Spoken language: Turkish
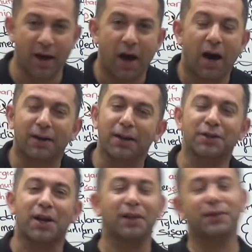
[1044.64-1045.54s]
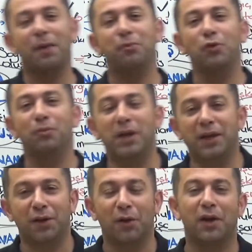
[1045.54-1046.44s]
Arkadaşlar hatta bunun
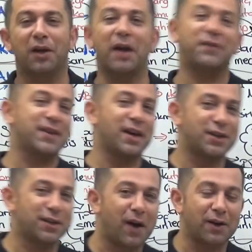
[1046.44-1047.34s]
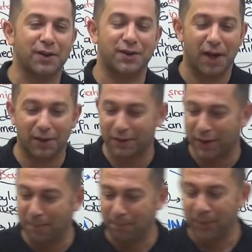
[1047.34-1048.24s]
bir e, efsanesi vardır size
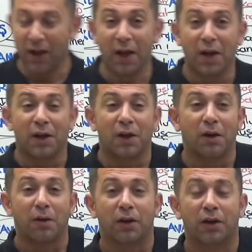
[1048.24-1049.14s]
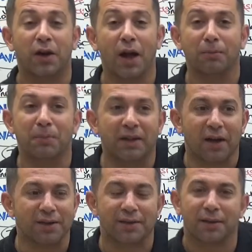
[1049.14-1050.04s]
anlatayım. Kral
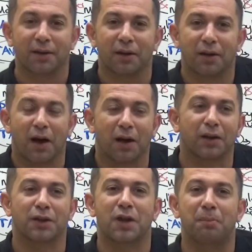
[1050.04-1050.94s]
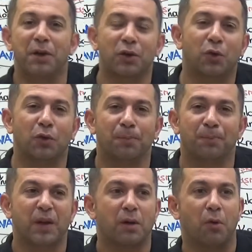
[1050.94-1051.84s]
Midas arkadaşlar bir gün
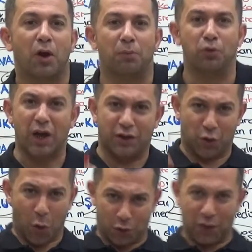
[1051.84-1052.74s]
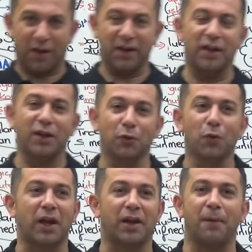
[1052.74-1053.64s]
böyle bunlar çok tanrıya
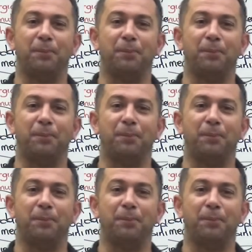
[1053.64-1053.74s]
inanıyorlar ya.